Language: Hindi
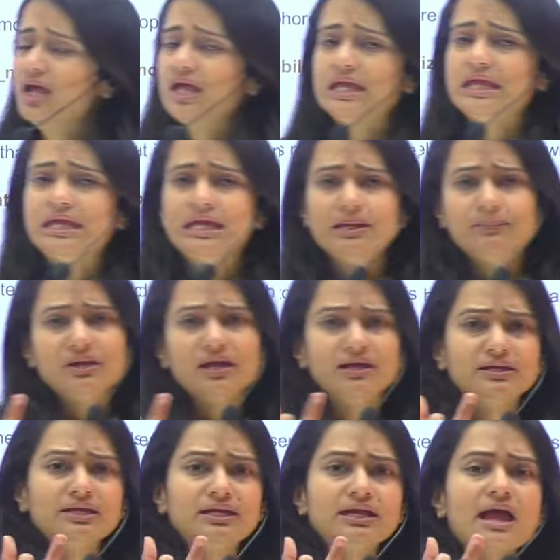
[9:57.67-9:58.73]
हीम
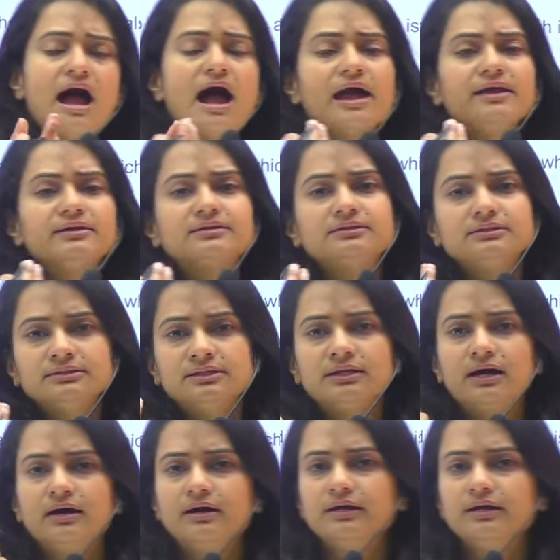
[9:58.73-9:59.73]
यानी कि आयरन का एक